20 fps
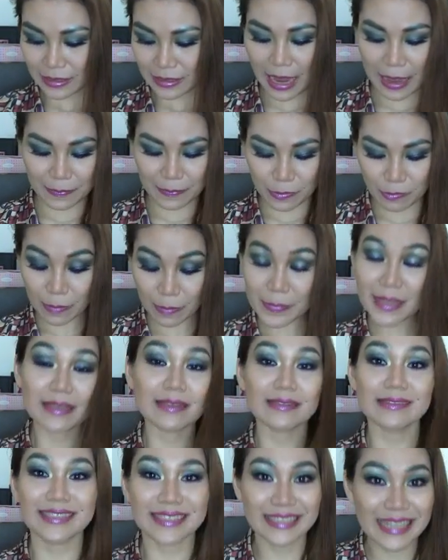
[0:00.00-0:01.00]
กลายเป็นว่ามี
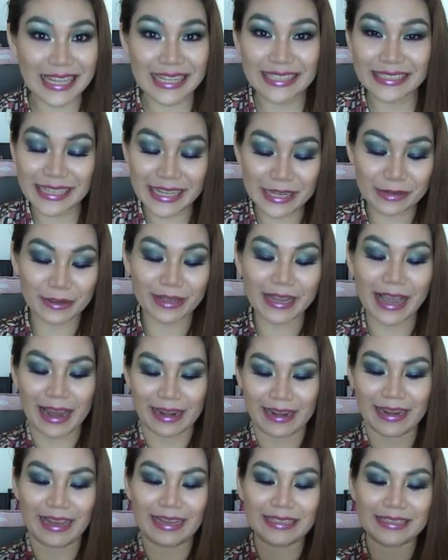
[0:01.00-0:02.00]
ถึง 4 ชิ้นด้วยกั
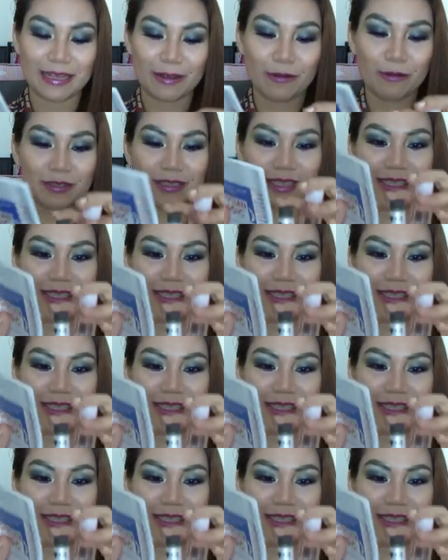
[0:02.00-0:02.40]
นนะคะ จาก